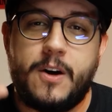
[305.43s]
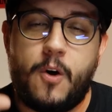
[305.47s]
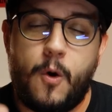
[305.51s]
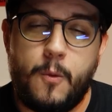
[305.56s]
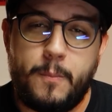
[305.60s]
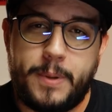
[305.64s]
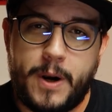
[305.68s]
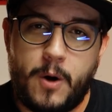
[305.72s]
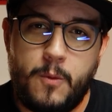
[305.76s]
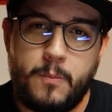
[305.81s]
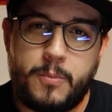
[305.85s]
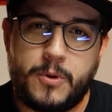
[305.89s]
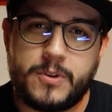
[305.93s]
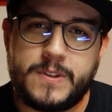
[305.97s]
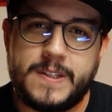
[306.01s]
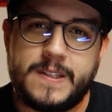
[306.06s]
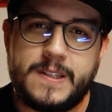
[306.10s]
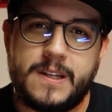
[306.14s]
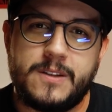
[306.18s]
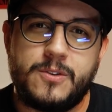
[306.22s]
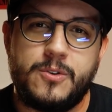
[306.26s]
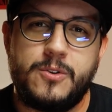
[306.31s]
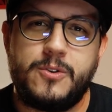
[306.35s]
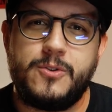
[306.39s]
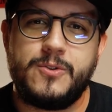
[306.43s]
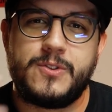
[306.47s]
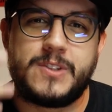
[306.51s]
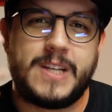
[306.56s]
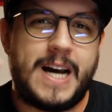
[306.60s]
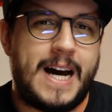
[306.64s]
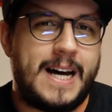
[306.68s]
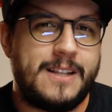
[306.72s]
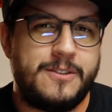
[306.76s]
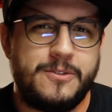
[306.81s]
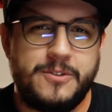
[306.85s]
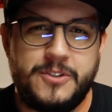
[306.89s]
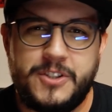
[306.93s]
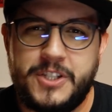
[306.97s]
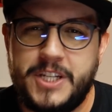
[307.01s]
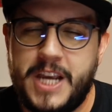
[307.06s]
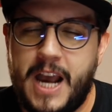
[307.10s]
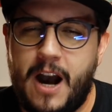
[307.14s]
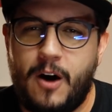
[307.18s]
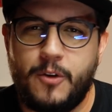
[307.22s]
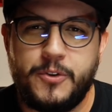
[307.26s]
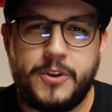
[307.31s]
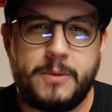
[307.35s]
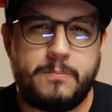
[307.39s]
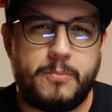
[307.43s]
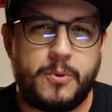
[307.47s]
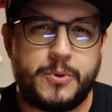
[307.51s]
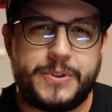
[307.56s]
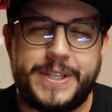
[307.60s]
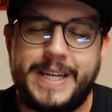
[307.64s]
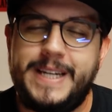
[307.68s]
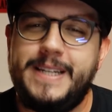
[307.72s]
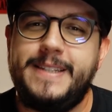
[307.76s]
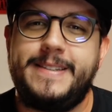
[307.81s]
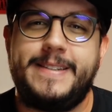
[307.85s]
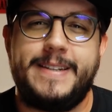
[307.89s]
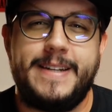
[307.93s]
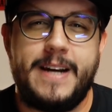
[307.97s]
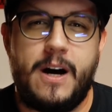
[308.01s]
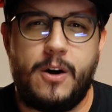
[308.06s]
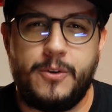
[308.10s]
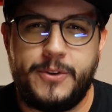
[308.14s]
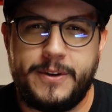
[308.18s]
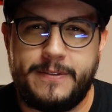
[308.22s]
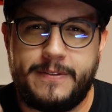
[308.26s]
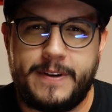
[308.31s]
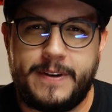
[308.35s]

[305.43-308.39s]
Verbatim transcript: e comprar um processador usado de alta potência e alta